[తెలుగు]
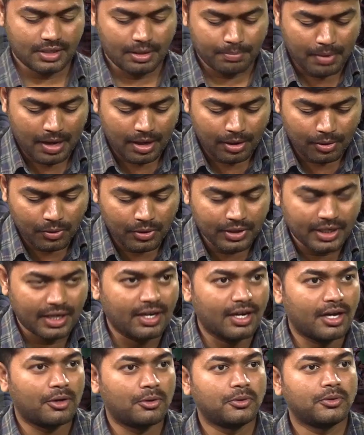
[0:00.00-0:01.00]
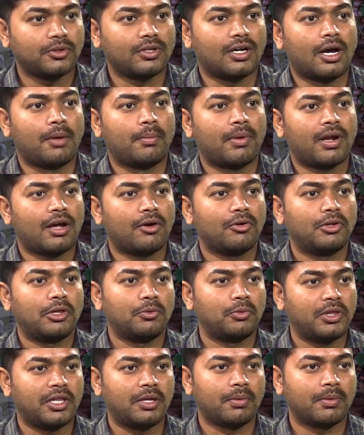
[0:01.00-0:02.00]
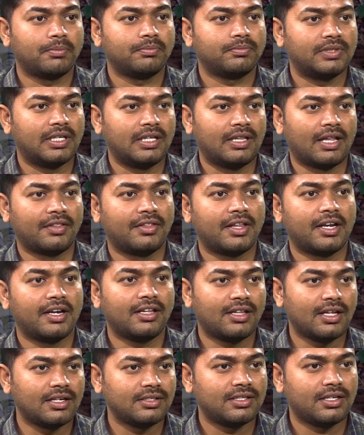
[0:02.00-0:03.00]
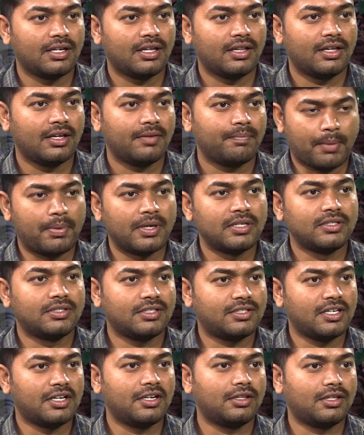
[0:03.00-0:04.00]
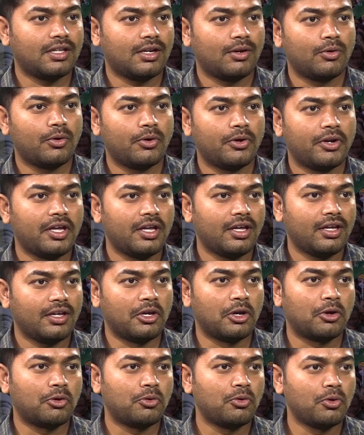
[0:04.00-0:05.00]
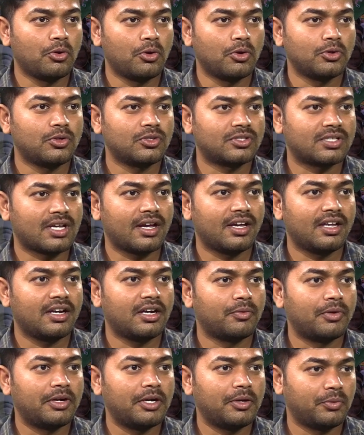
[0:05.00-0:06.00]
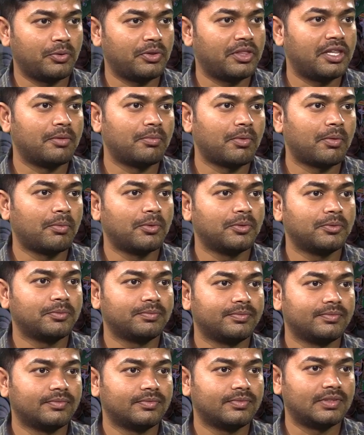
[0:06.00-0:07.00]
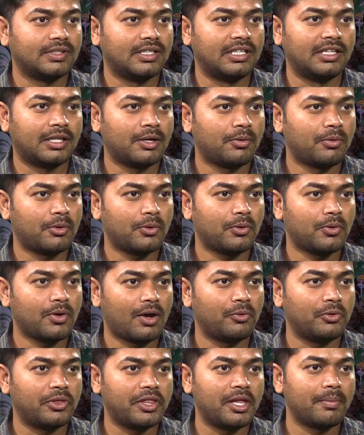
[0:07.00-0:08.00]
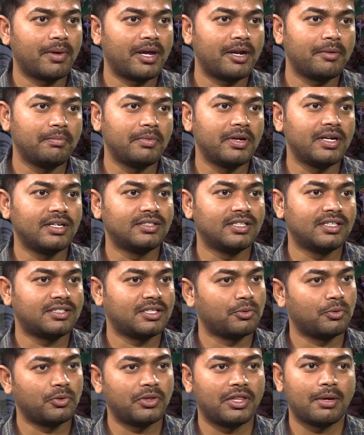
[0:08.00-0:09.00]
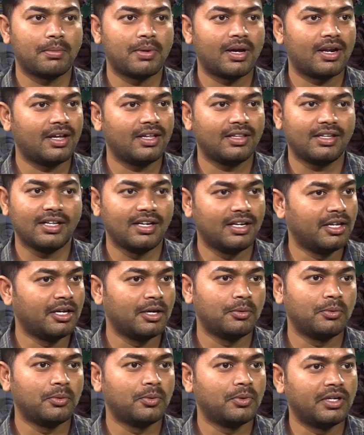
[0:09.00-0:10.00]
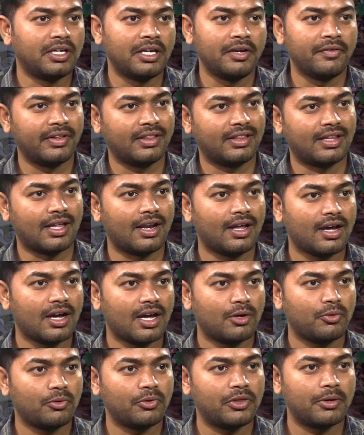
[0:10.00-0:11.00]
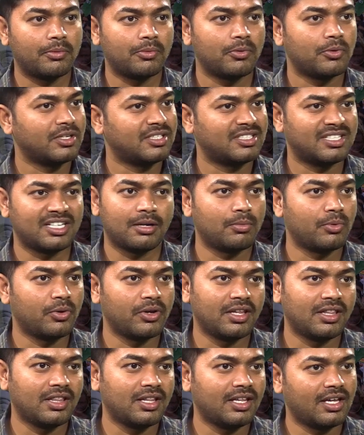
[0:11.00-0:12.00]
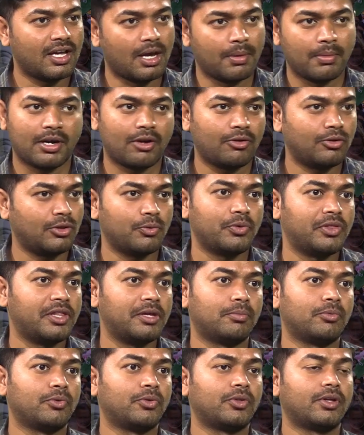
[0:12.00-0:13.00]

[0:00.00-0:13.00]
సార్ బాలకోటయ్య గారు అమరావతి ఉద్యమం ఇది అందరికీ తెలిసినదే ప్రపంచ చరిత్రలోనే ఎక్కువ రోజులు సాగినటువంటి ఉద్యమము ఇంతవరకు ఆ ఉద్యమాన్ని బీడ్ చేసిన ఉద్యమాలు అయితే లేవు ఈవెన్ తెలంగాణ ఉద్యమం కూడా చిన్నబోయింది అమరావతి ఉద్యమం